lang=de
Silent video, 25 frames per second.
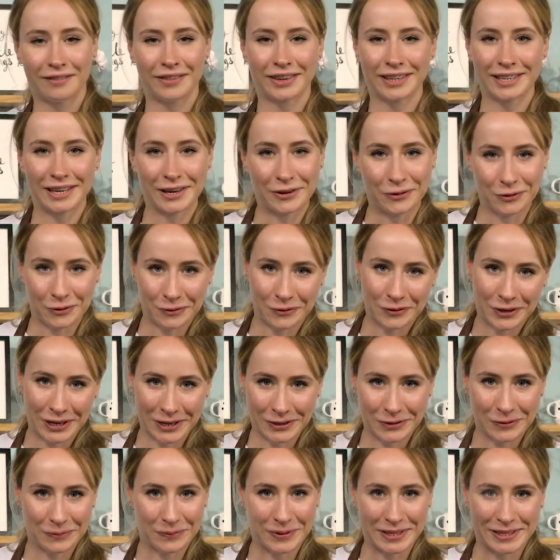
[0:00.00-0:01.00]
Während der Tofu
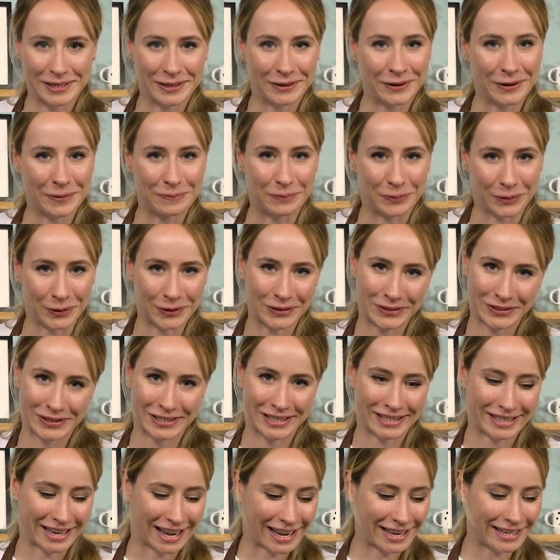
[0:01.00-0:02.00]
hier so ein bisschen
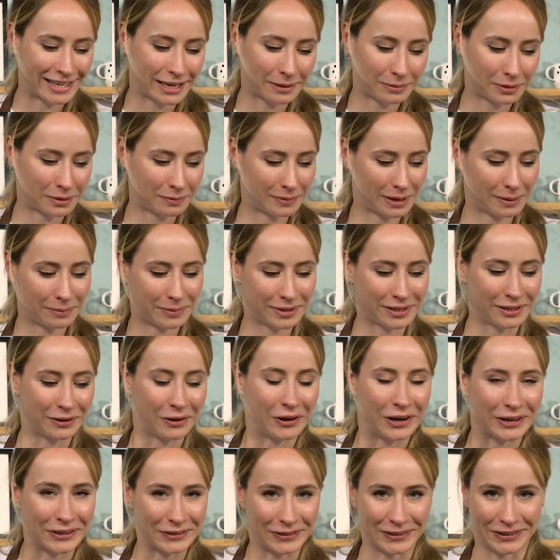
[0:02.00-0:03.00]
gebrutzelt hat, habe ich mal ein bisschen
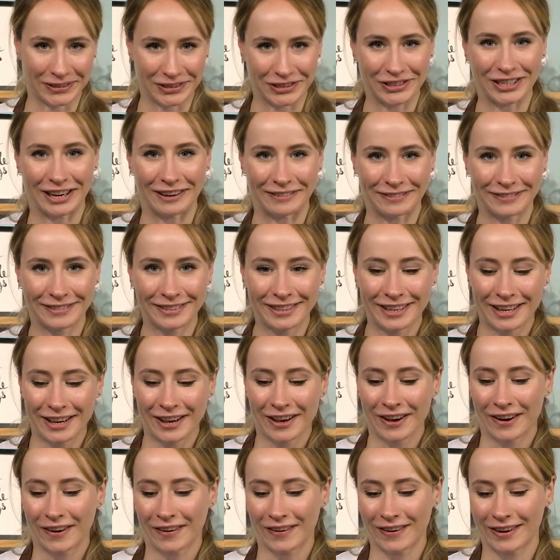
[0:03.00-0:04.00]
Ordnung geschaffen.
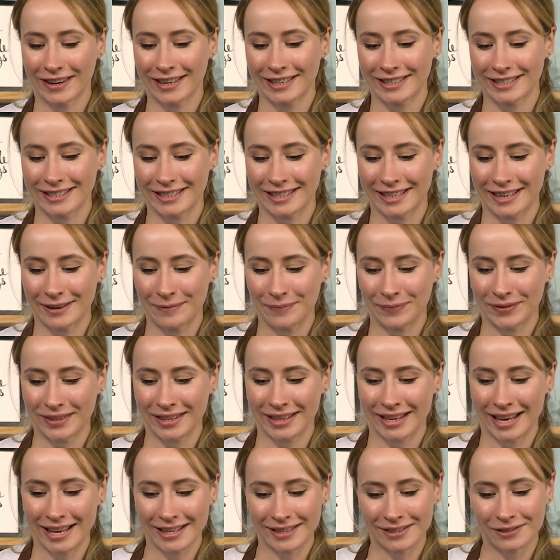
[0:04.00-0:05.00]
Und ähm,
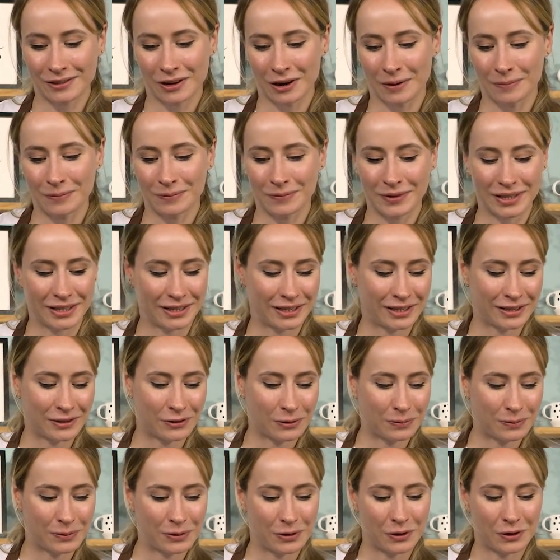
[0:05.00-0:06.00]
jetzt kommen in die
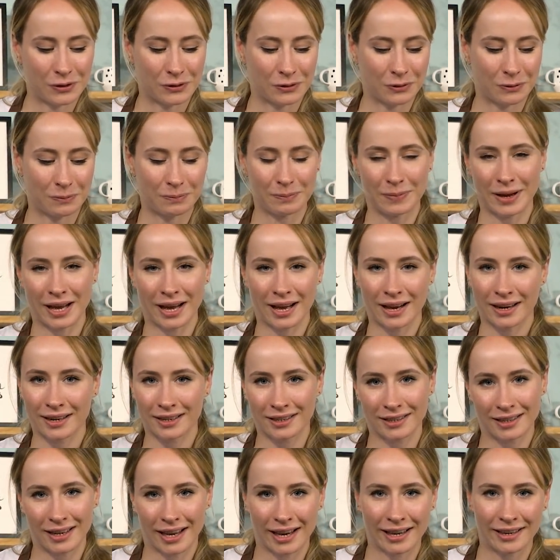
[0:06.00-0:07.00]
Suppe noch so ein paar
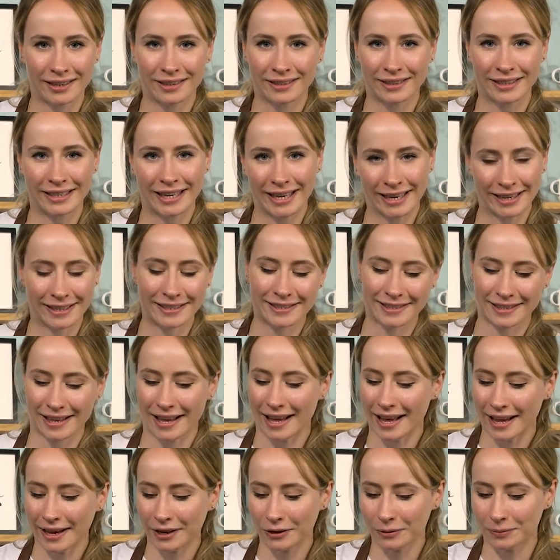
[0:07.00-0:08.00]
kleine Kicks
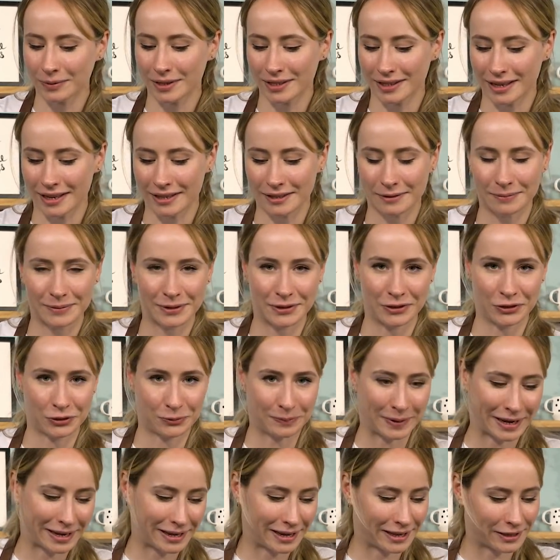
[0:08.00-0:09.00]
rein, um das Ganze ein bisschen
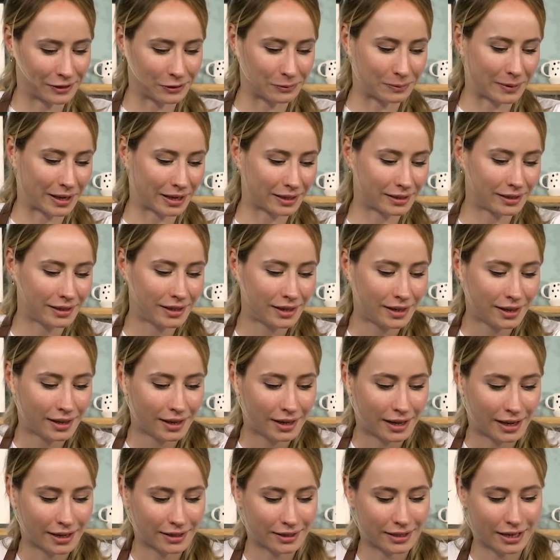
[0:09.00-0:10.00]
spannender zu machen.
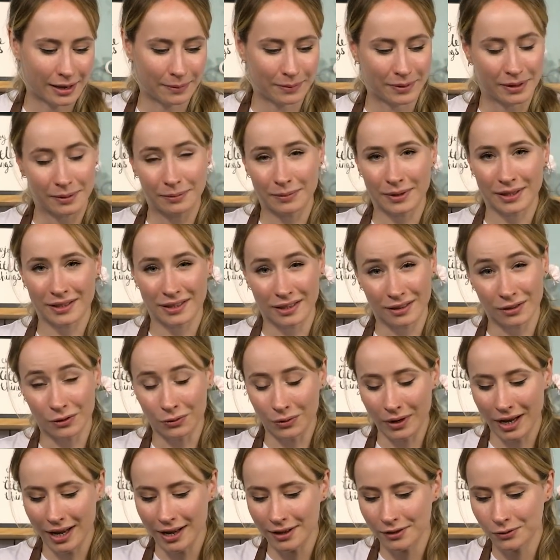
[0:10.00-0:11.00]
Also ich habe hier ein bisschen
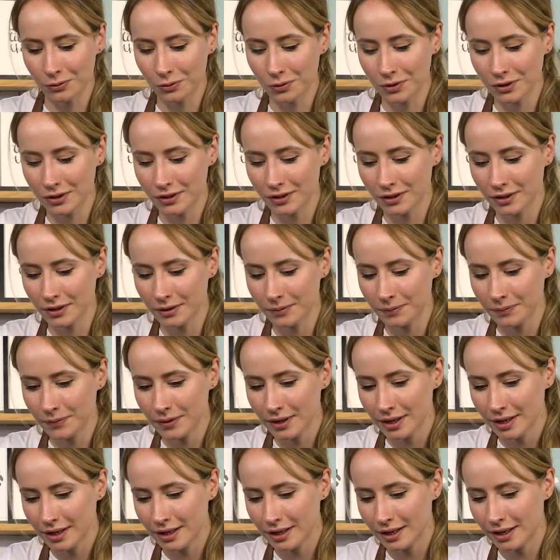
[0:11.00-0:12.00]
Sojasauce,
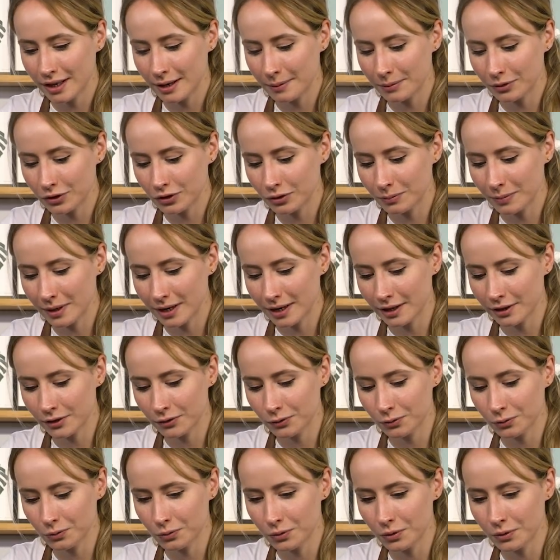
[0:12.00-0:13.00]
die gebe ich schon mal
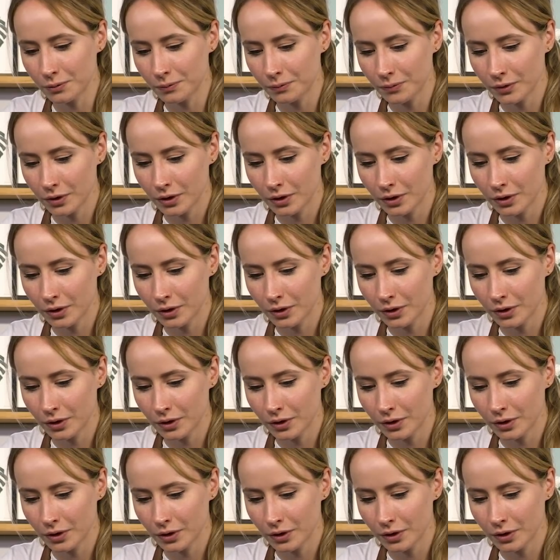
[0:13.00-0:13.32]
dazu.